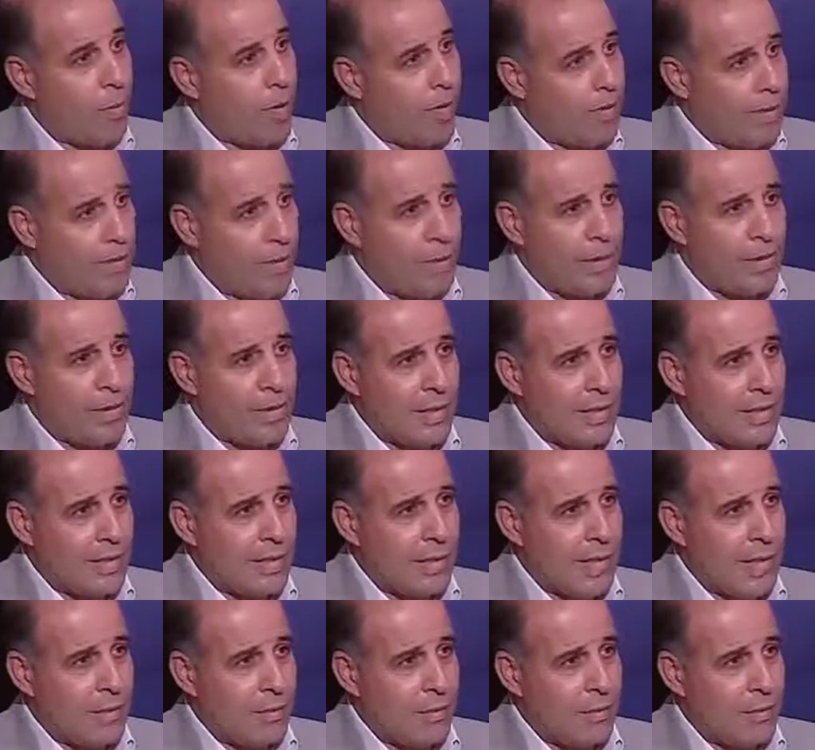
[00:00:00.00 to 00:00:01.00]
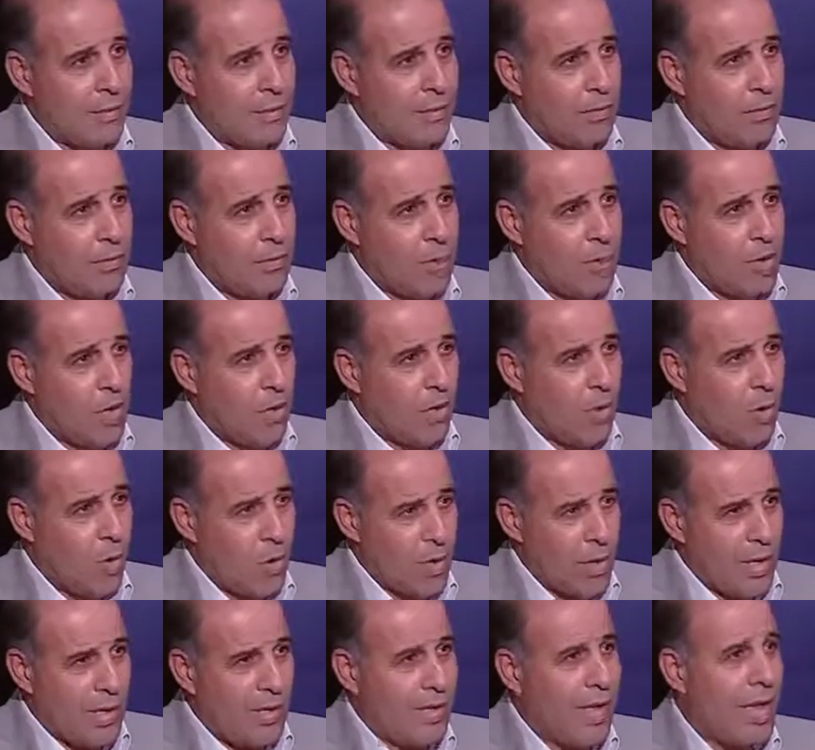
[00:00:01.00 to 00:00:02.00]
وبقي بعد الإسلام
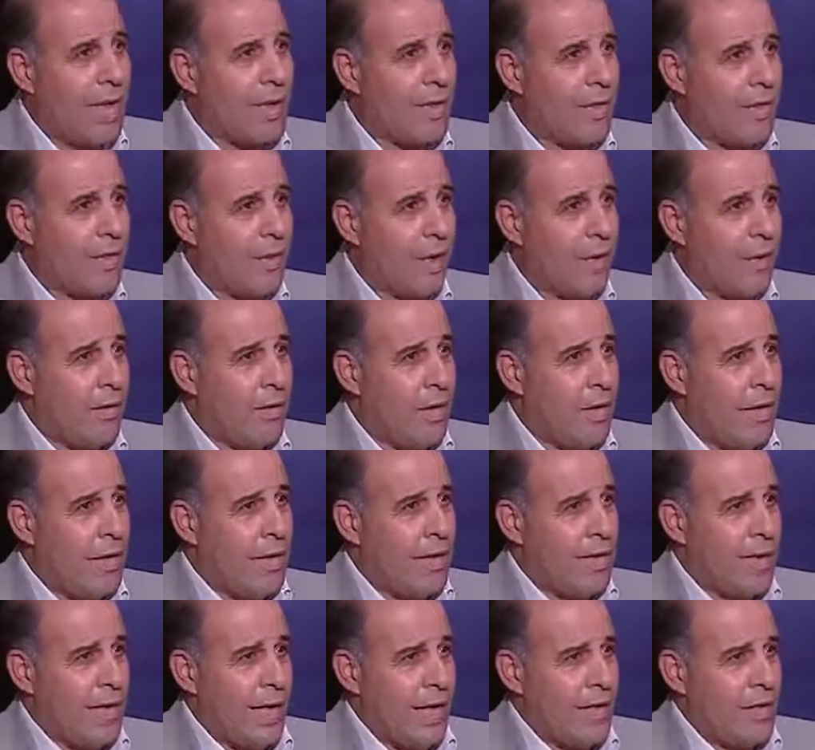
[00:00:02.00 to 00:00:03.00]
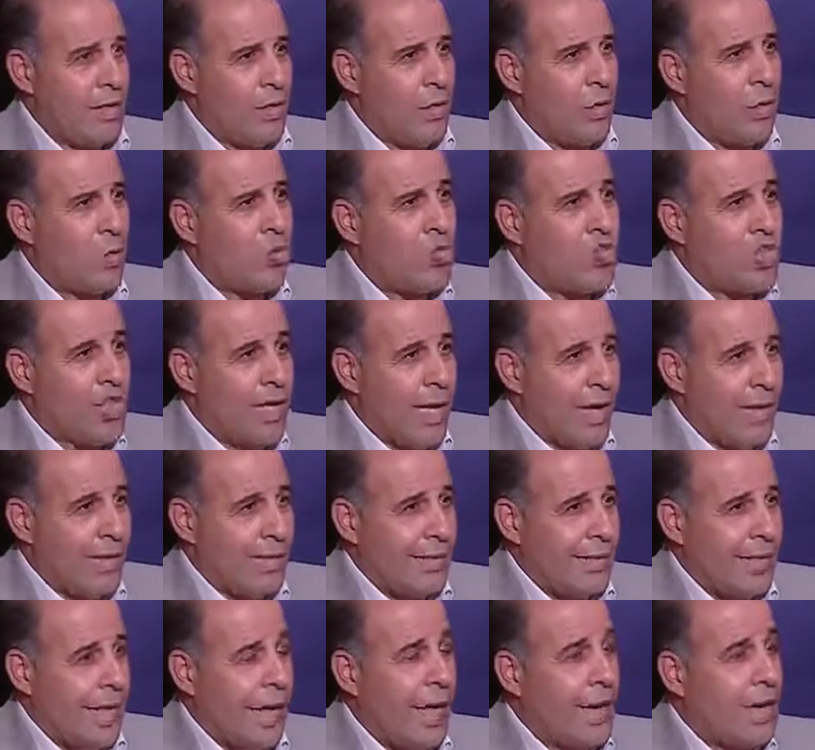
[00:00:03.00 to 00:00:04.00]
وهنا الكارثة يعني
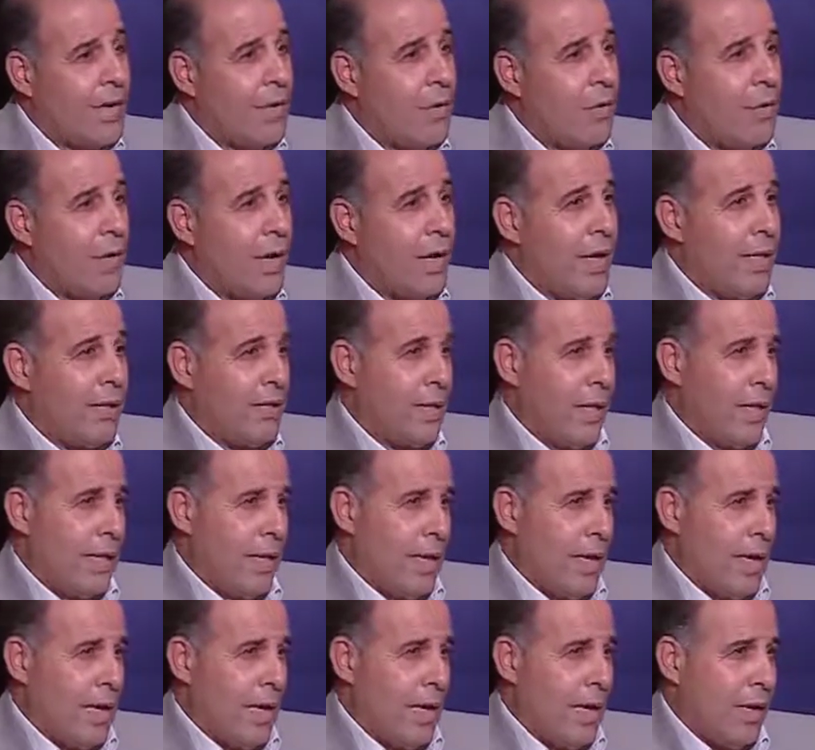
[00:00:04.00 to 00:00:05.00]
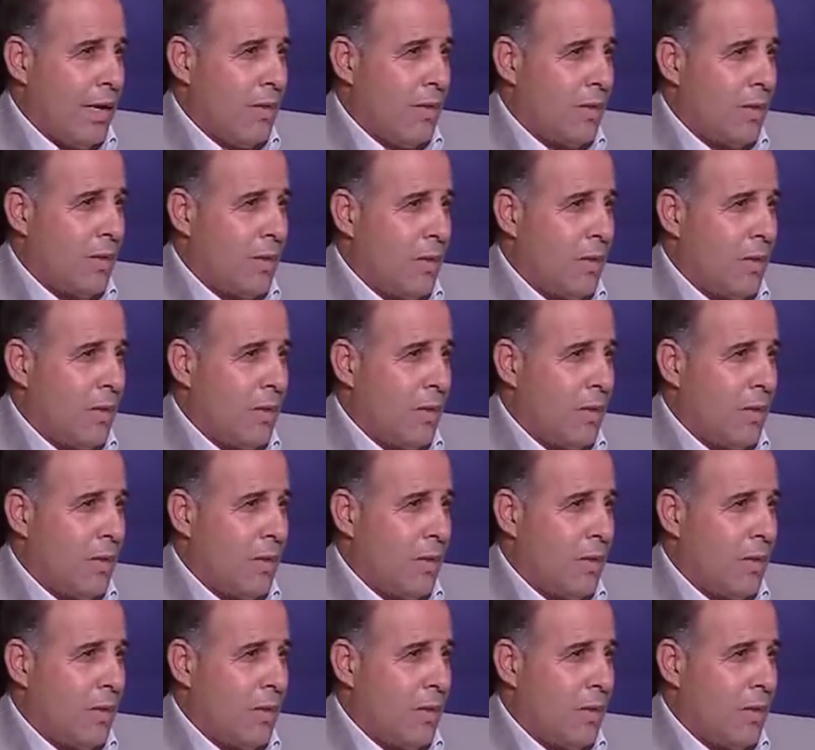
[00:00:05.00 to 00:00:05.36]
رجحت الروايات أخي علاء